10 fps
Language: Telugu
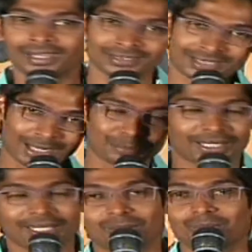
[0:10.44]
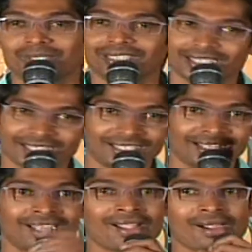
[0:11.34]
చాలా పరిగెత్తుకుంటూ ఇంటికి వెళ్ళి
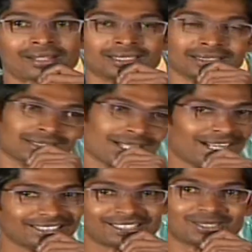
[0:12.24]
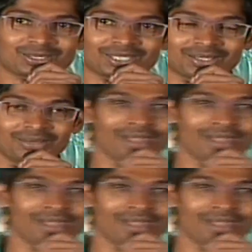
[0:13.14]
స్నానం చేసి వచ్చాను